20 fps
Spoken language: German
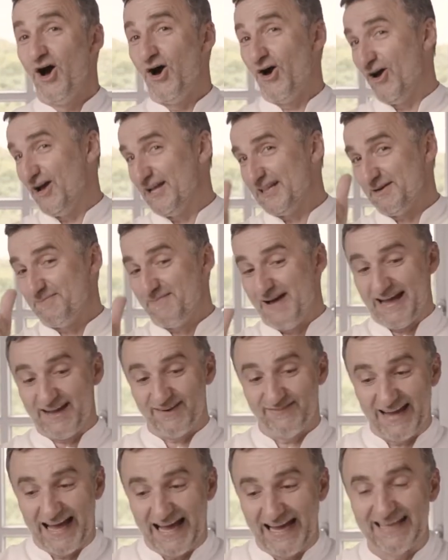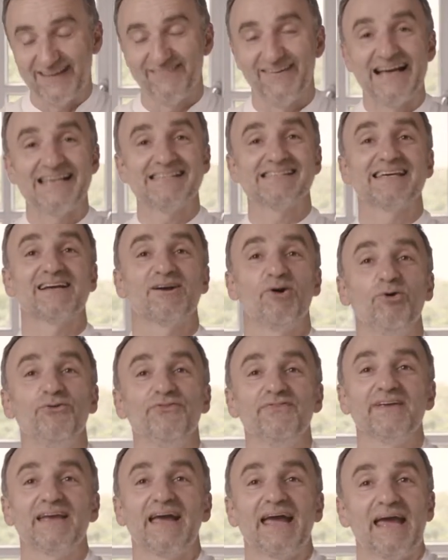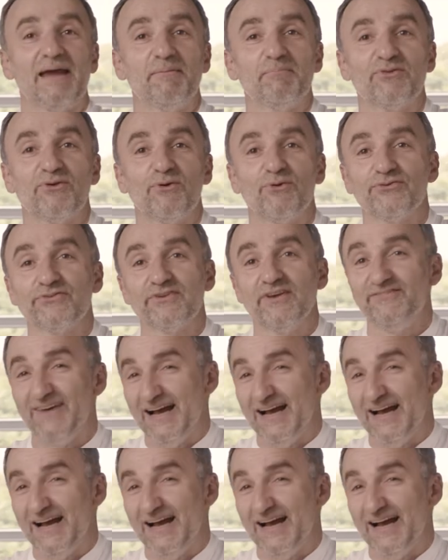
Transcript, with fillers: Heute machen wir eine weiße Grundcremesoße.